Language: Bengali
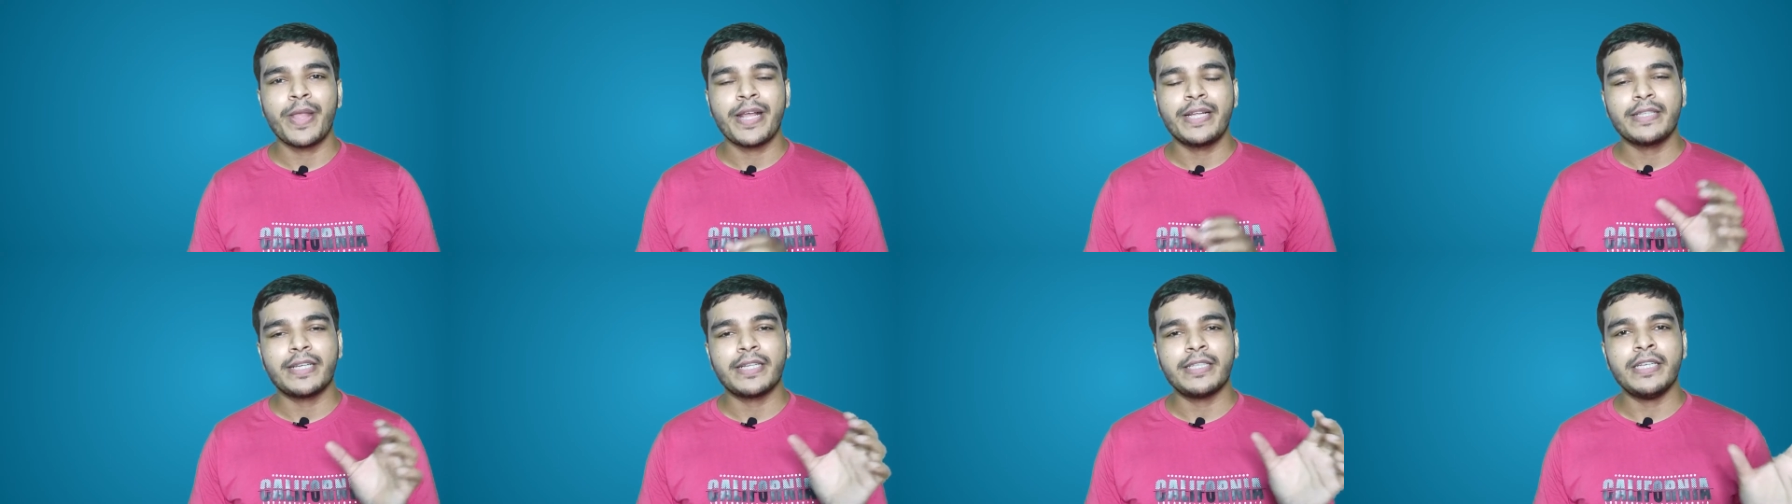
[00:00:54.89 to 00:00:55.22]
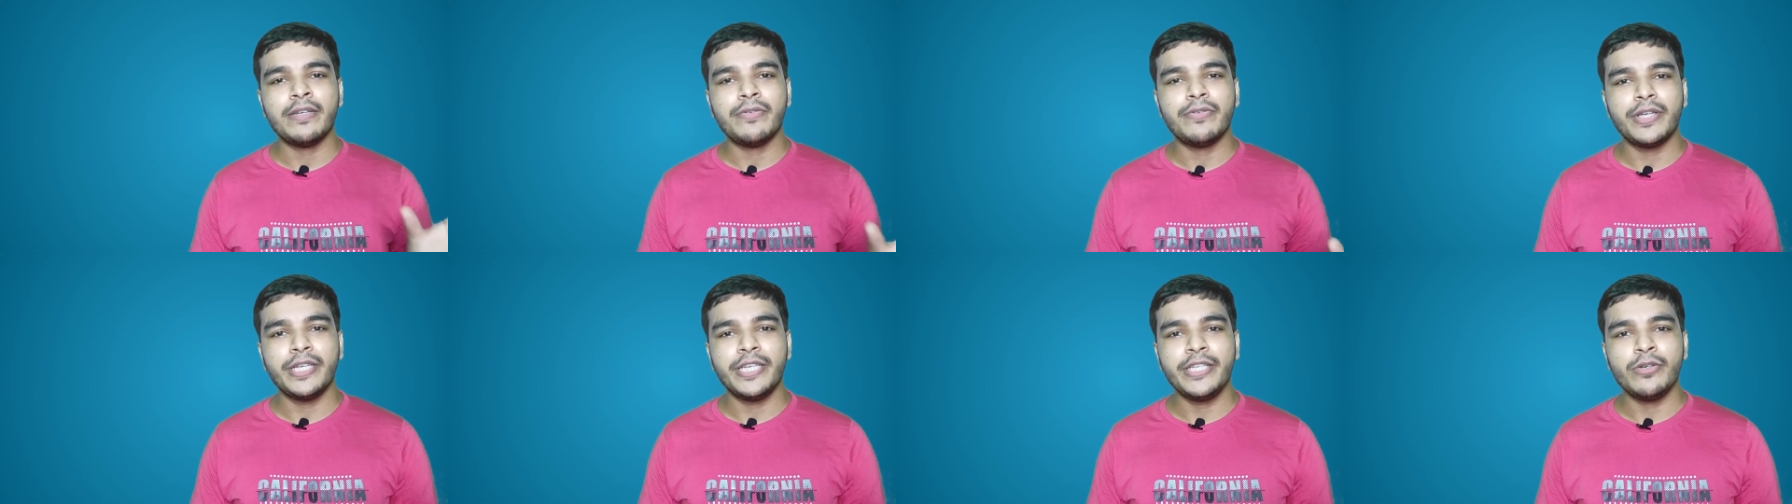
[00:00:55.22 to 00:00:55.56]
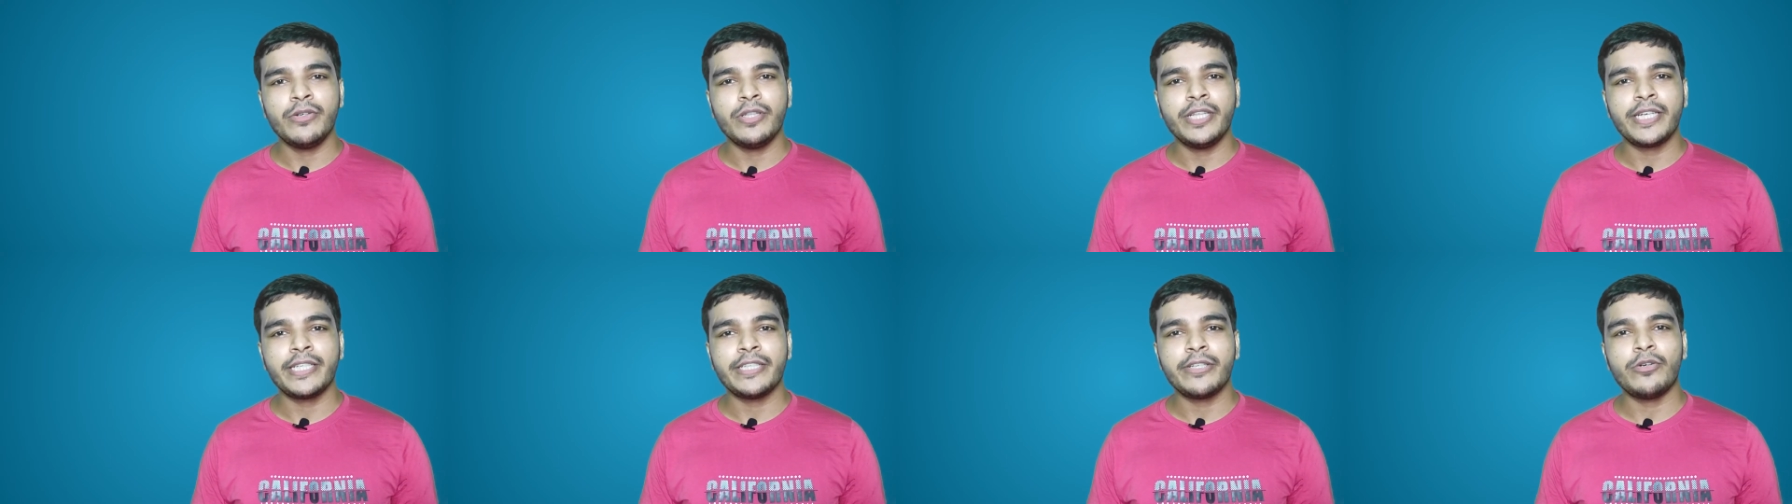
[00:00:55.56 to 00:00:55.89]
তাদের ভিডিও
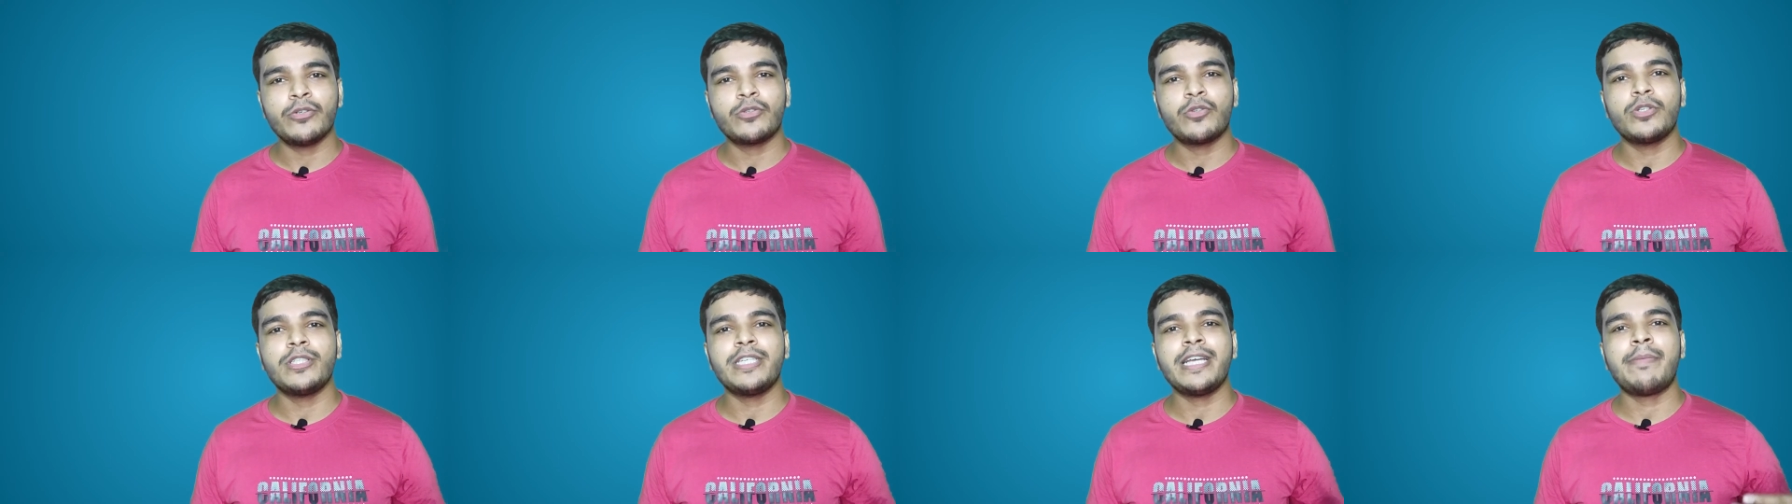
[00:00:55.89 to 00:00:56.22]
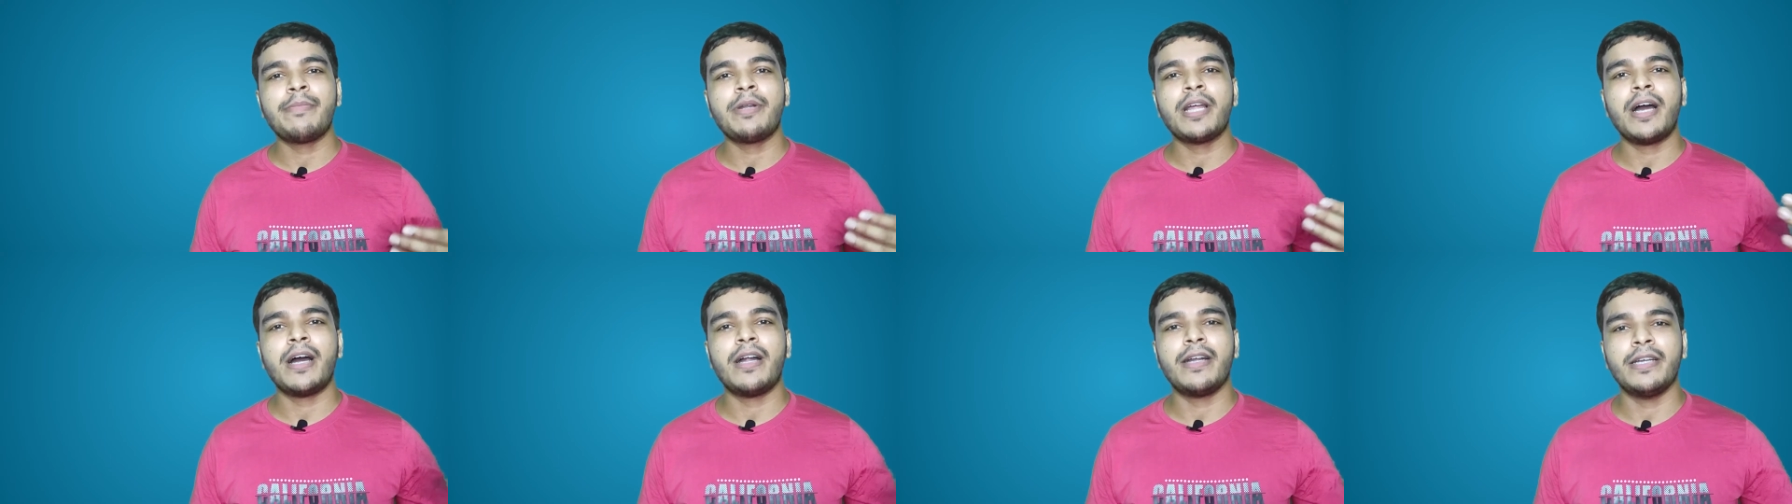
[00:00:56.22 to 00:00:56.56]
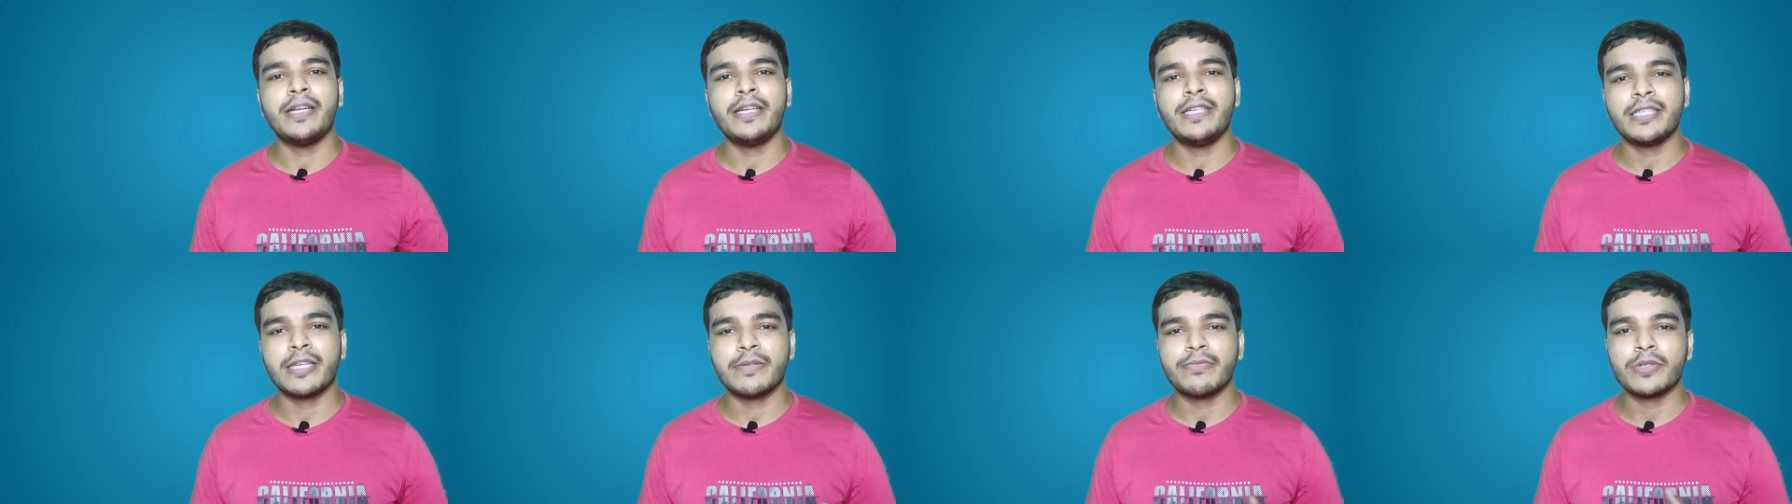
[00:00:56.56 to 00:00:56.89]
দেখতে হতো যে আমরা
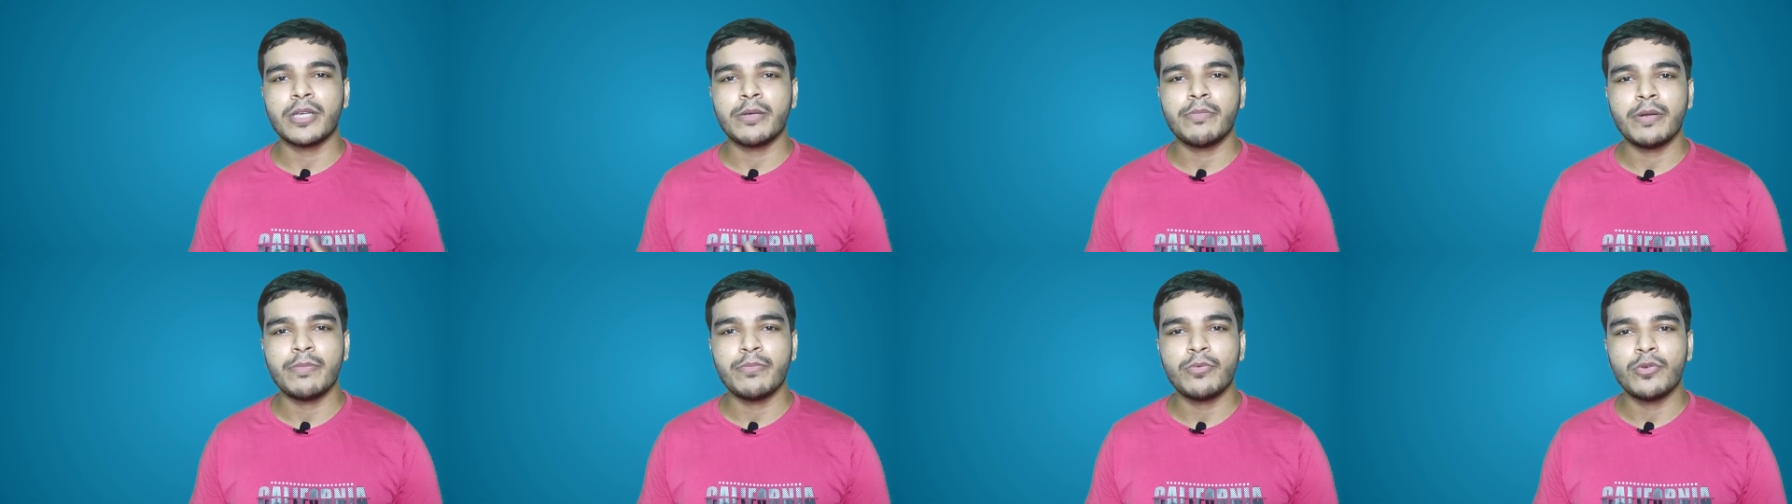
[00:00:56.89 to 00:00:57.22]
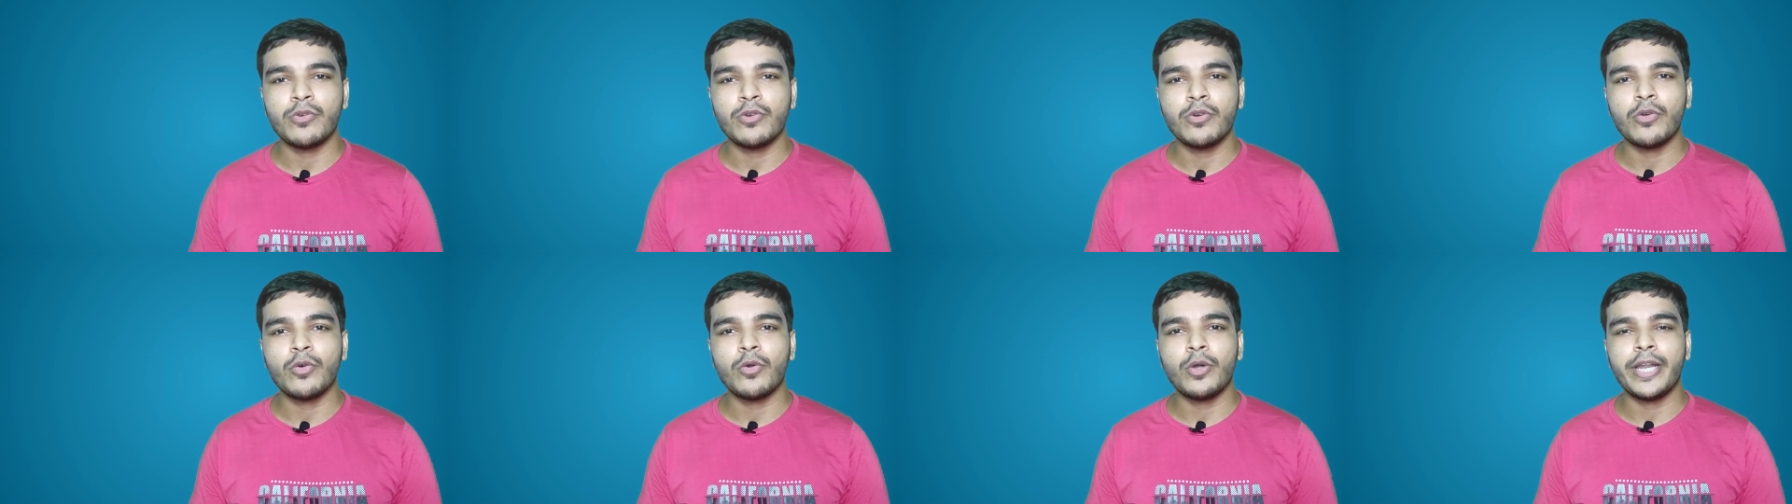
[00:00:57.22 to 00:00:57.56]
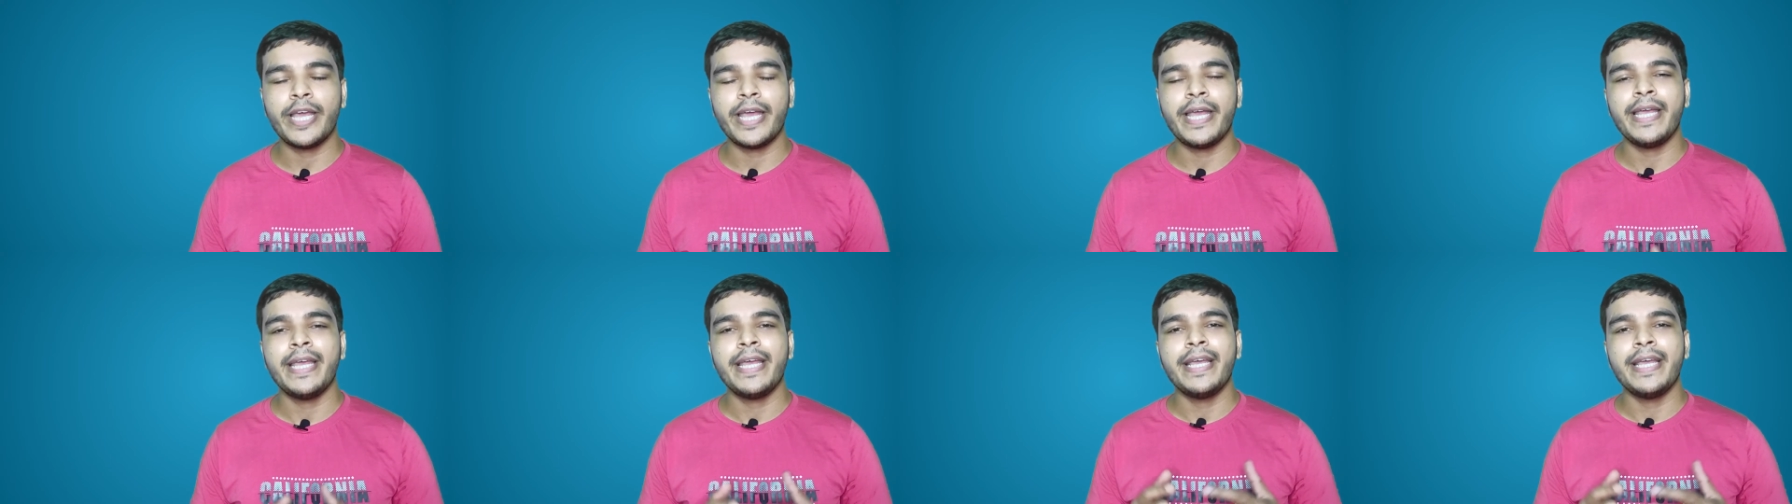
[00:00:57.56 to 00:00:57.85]
হান্ড্রেড সাবস্ক্রাইবার পূর্ণ করলে